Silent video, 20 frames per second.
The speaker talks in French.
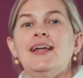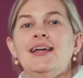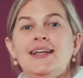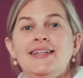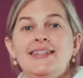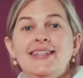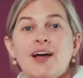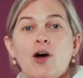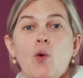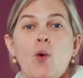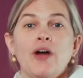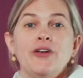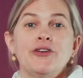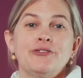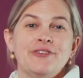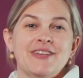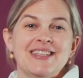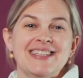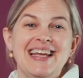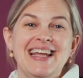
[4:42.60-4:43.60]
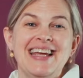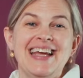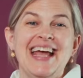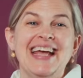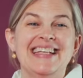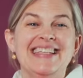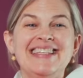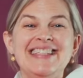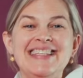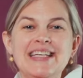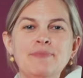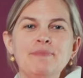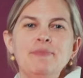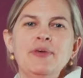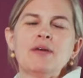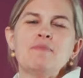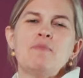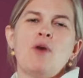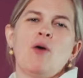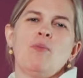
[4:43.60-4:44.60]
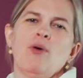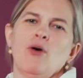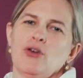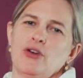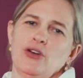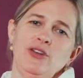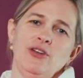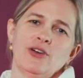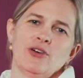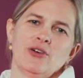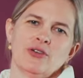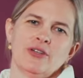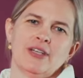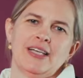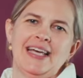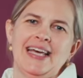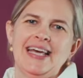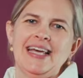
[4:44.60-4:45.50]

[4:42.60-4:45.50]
Le terroir de Vézelay est typiquement bourguignon.